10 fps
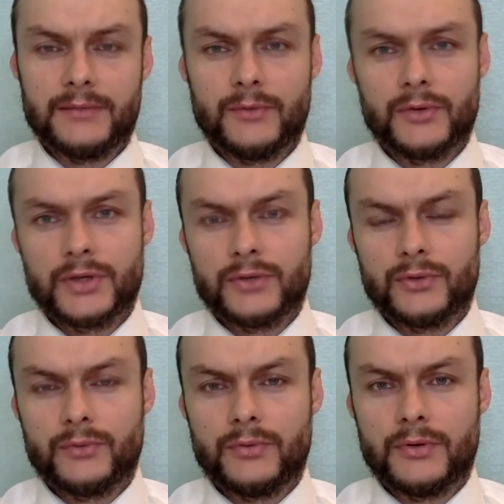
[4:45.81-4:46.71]
Многие
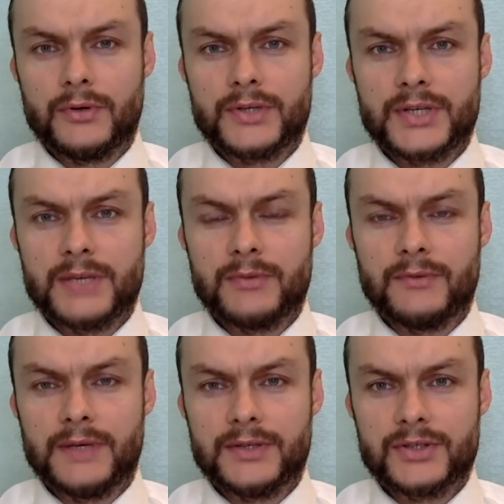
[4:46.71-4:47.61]
идут по схеме
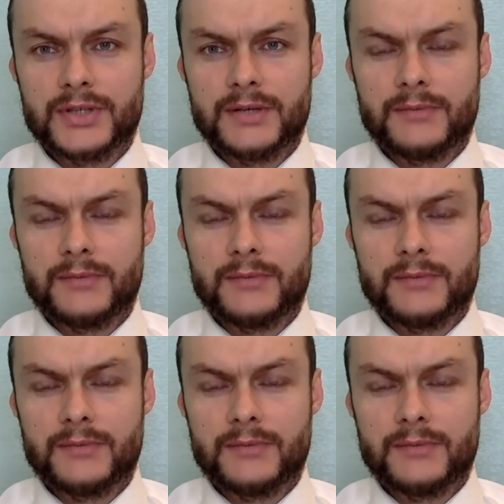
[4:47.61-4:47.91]
ВНЖ,